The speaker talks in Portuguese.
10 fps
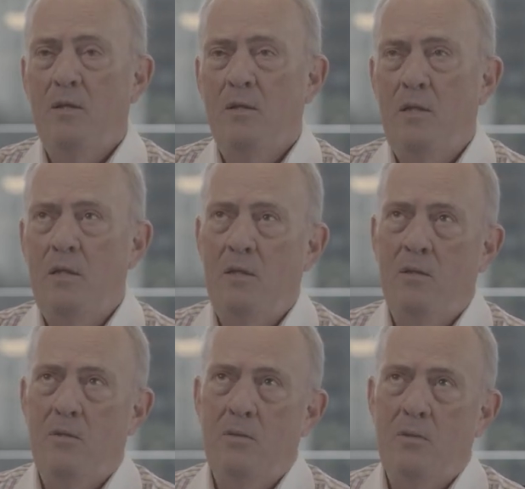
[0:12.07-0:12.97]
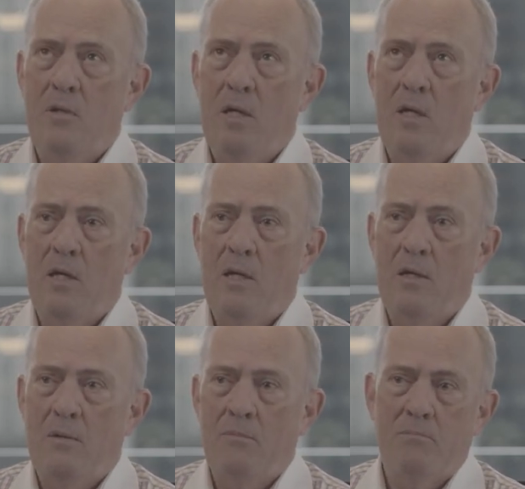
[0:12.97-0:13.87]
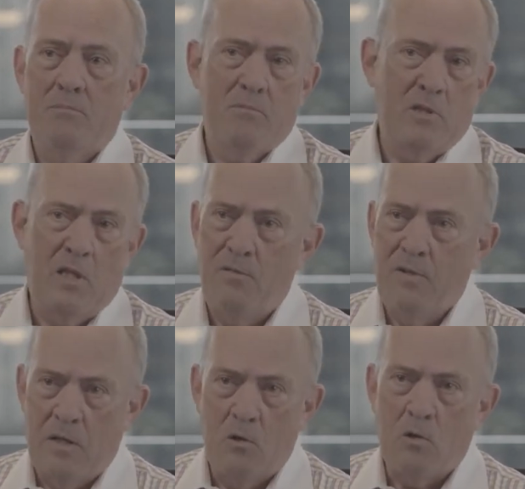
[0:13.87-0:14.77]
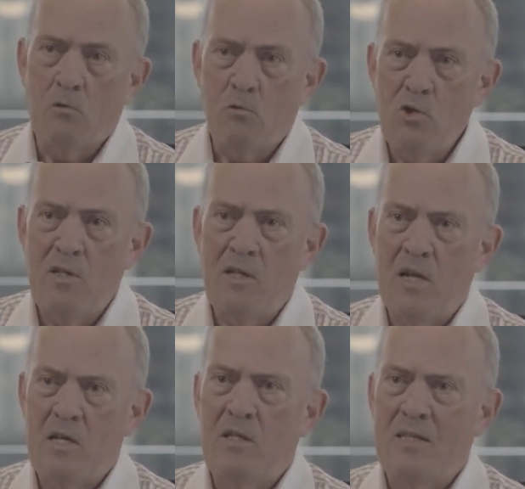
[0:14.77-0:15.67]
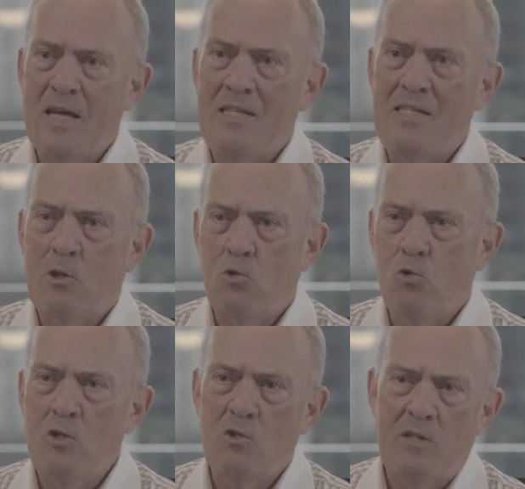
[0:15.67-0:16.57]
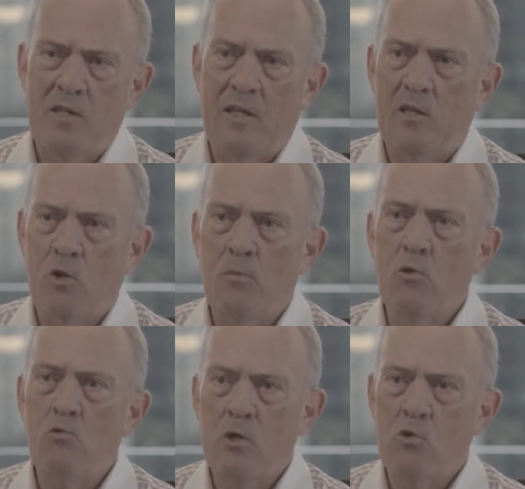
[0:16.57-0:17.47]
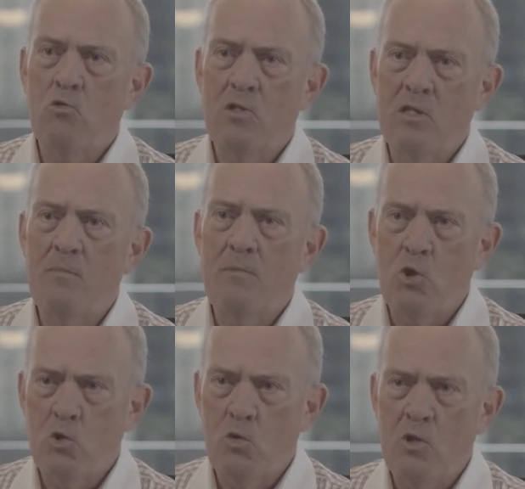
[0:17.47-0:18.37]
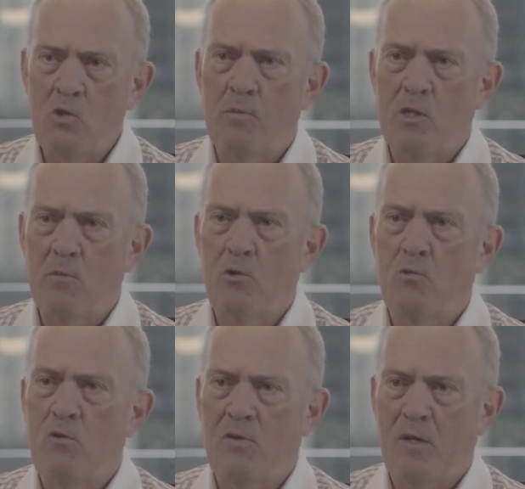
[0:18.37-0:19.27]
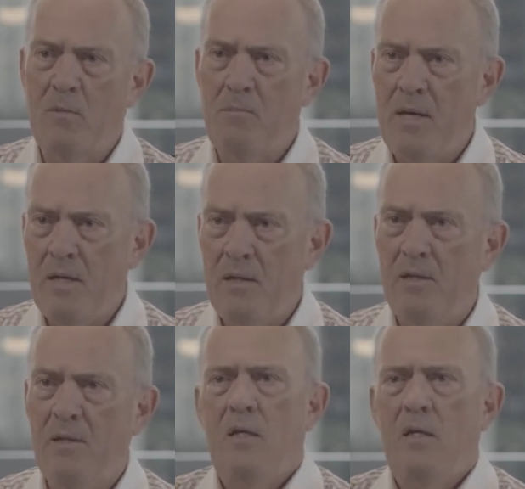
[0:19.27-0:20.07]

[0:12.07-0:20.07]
que é, teve alguns idealizadores, eu diria que entre uma duas dúzias de pessoas, começando pelo Louis Frankenberg,